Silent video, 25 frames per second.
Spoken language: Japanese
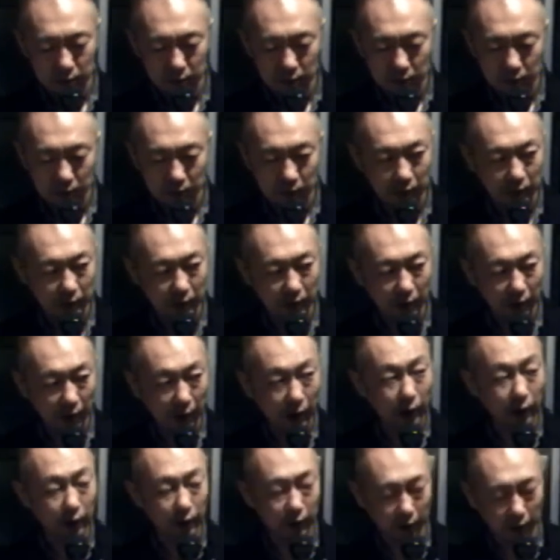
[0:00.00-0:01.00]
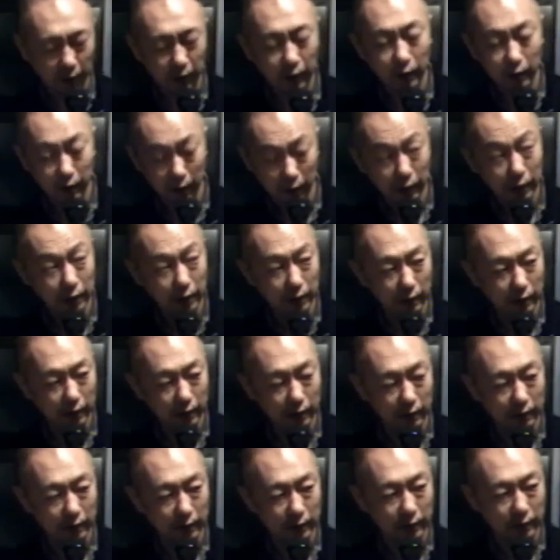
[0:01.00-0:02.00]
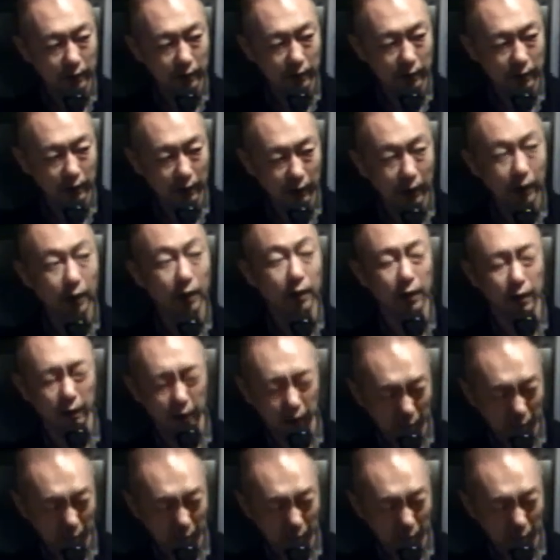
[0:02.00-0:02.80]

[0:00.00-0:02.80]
いな話、話はそっちでしてくれみたいな。